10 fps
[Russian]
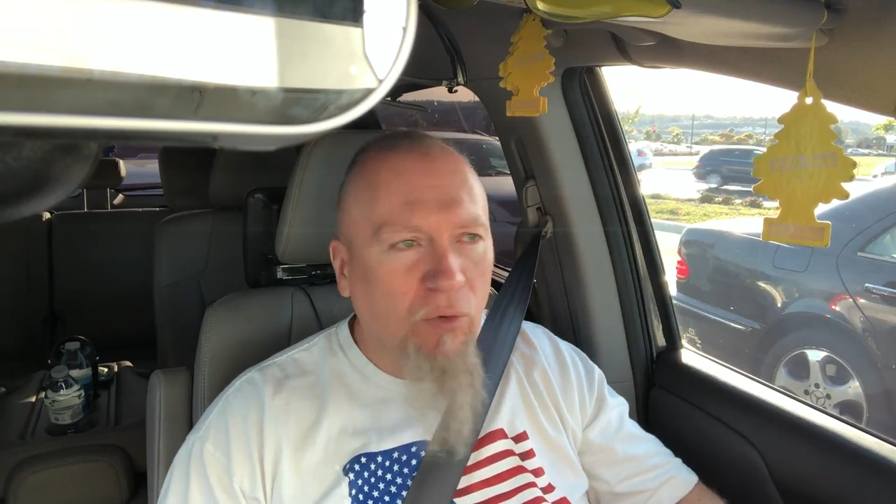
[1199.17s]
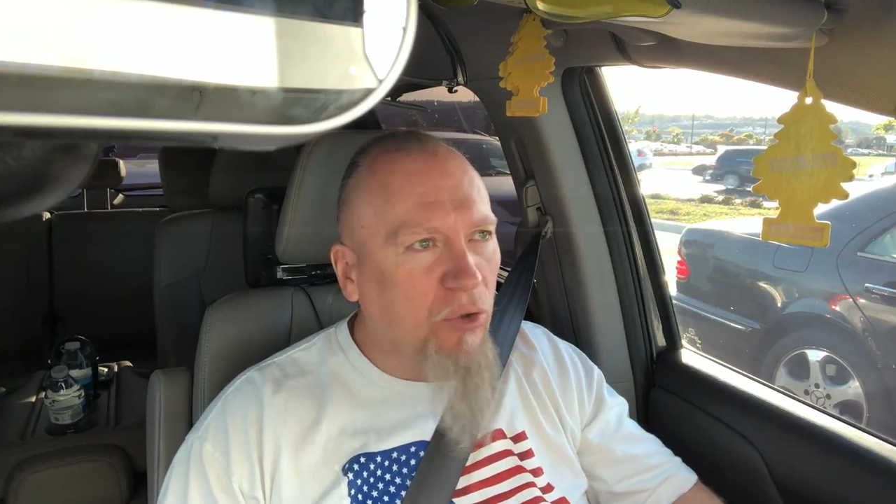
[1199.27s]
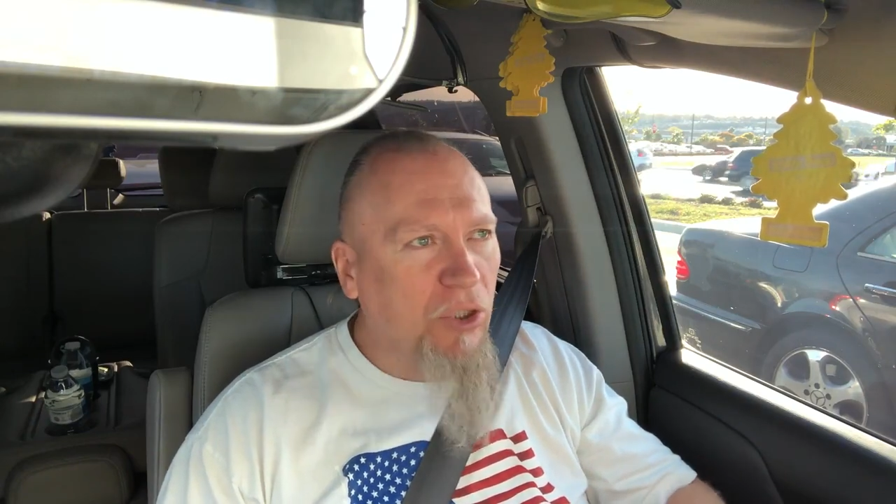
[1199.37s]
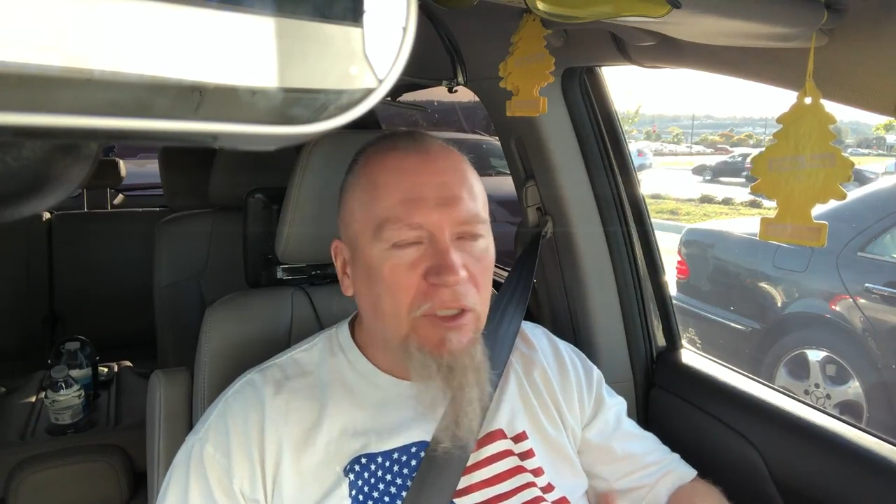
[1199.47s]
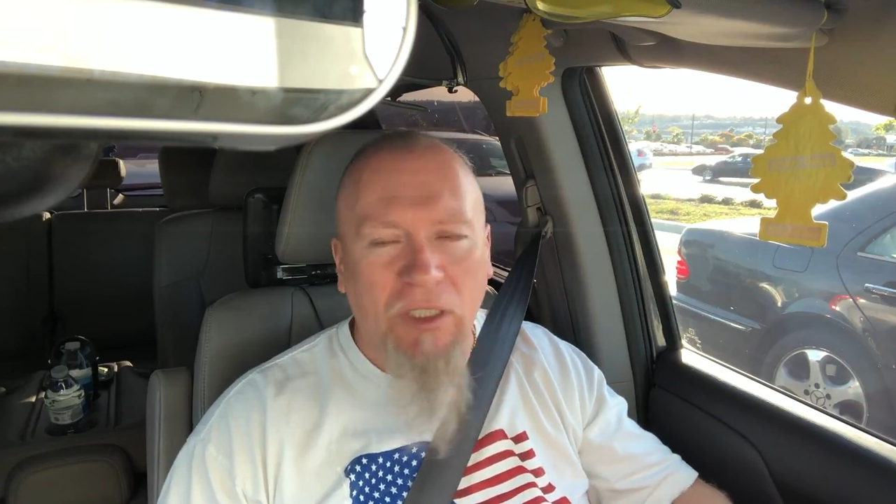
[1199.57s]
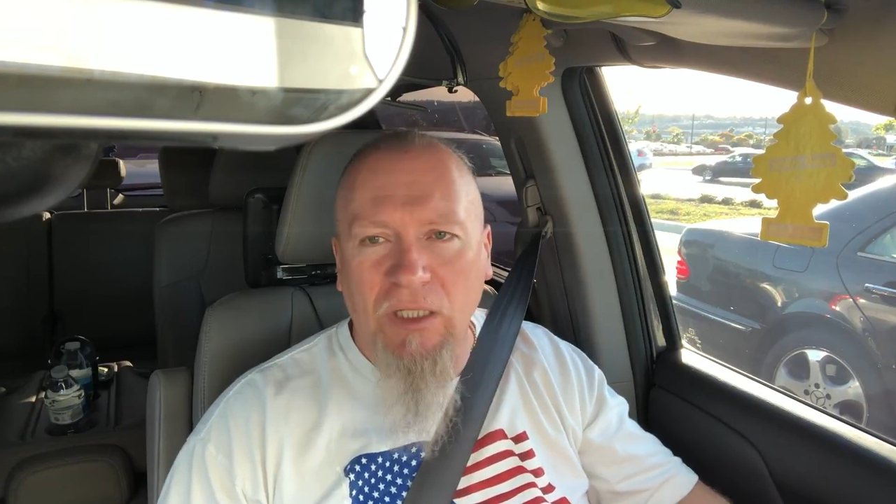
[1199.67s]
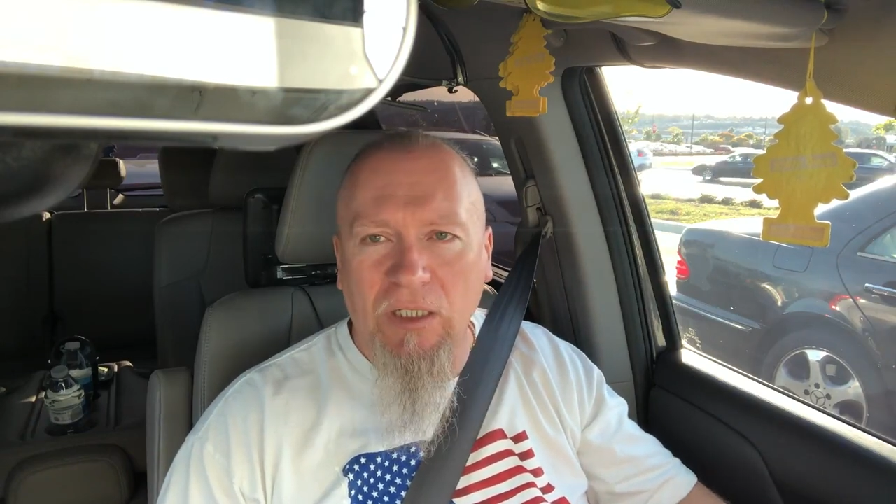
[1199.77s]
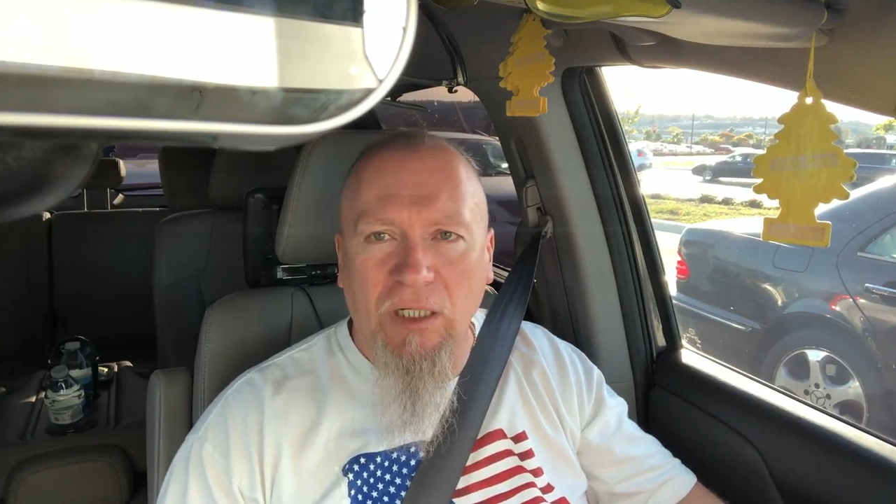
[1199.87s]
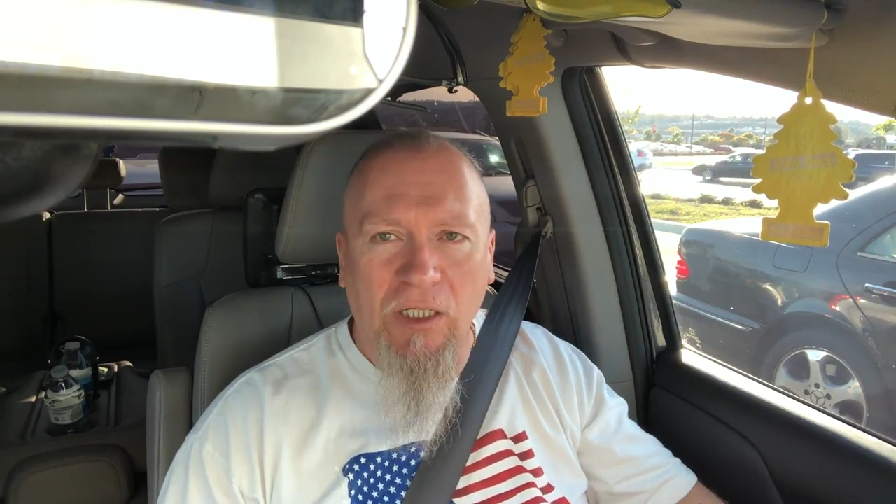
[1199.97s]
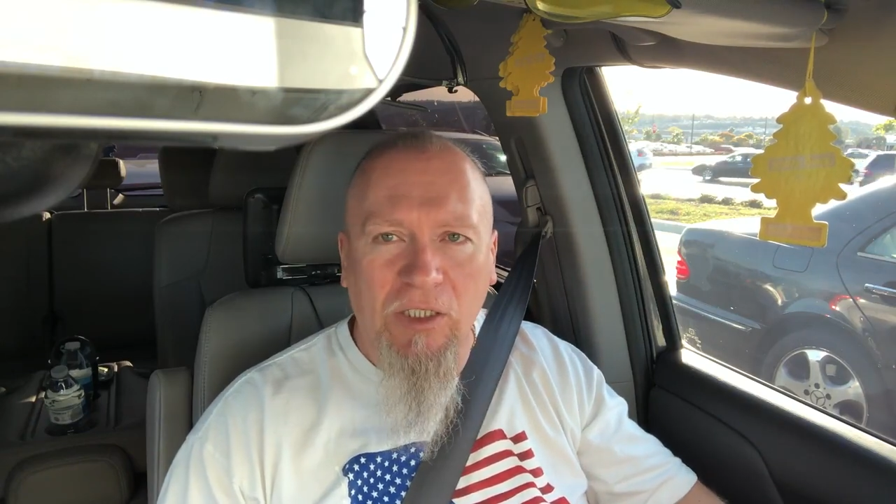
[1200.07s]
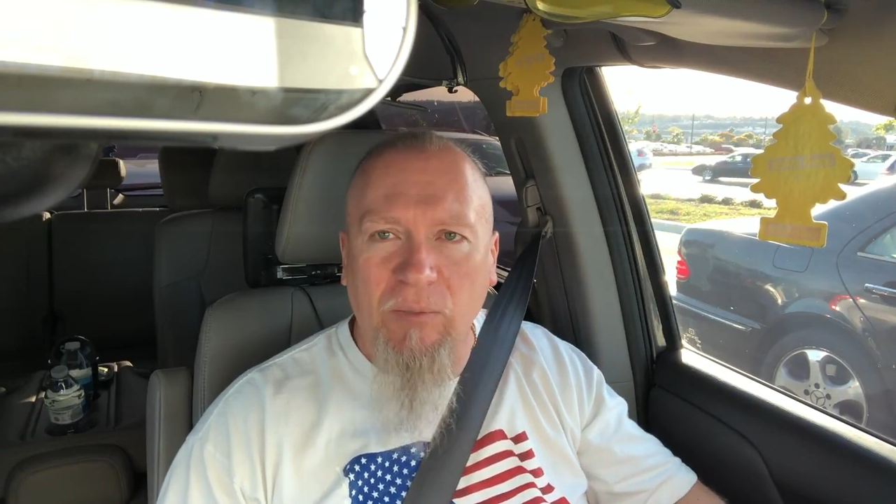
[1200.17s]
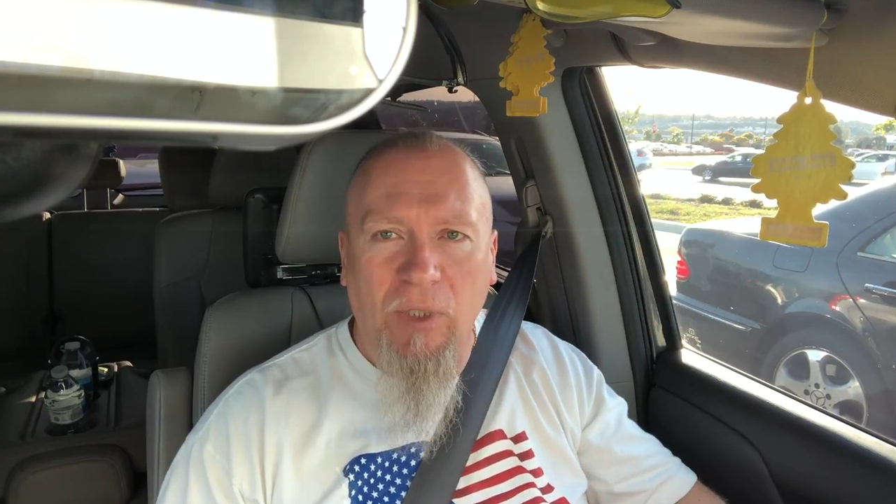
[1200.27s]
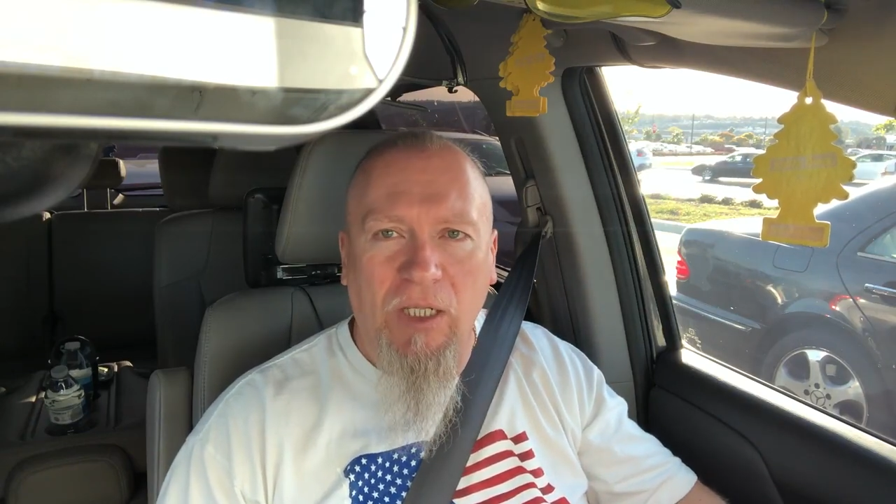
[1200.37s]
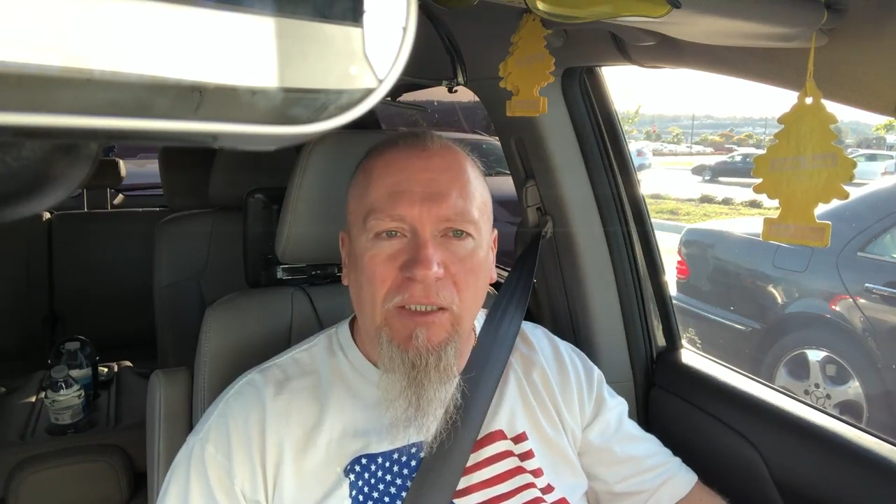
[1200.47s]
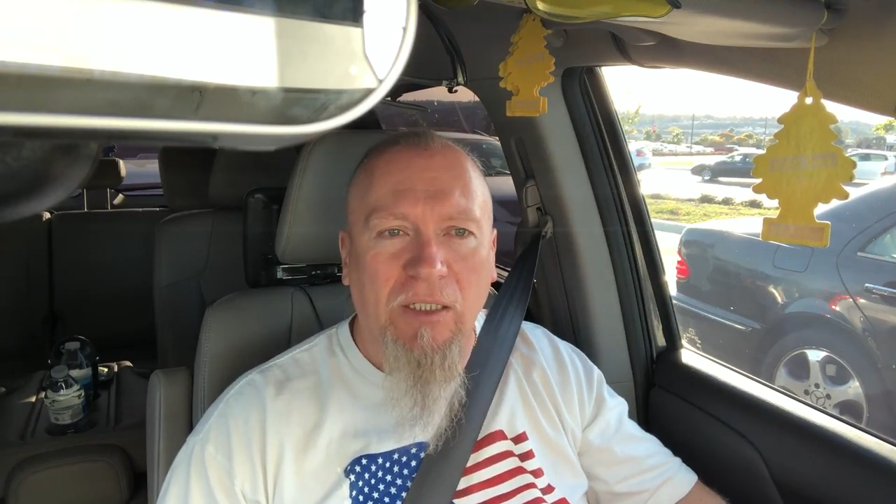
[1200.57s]
очень сильно
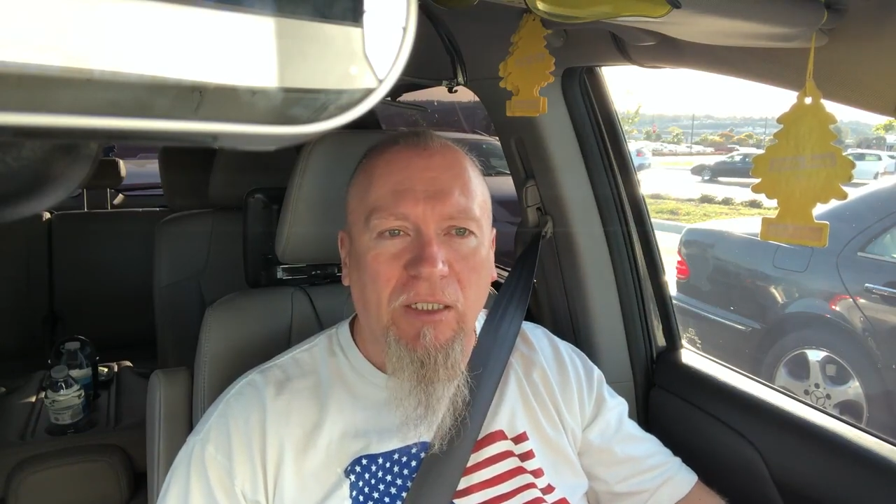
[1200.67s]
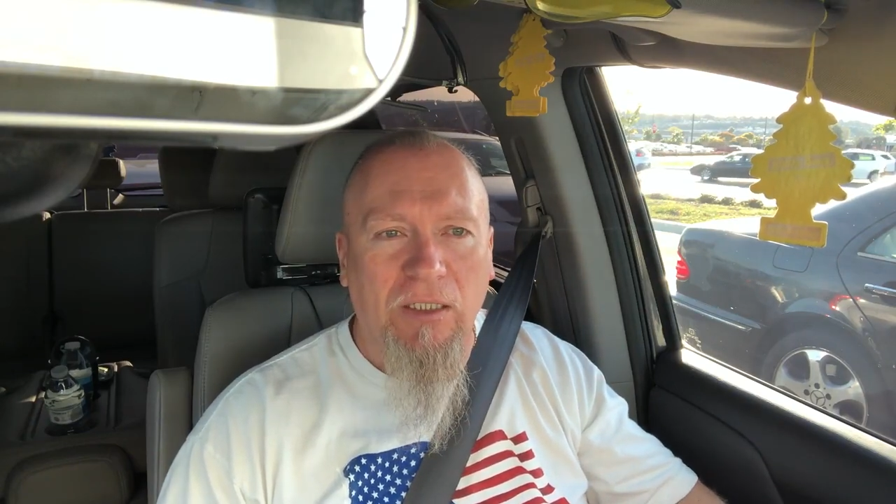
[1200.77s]
ошибался,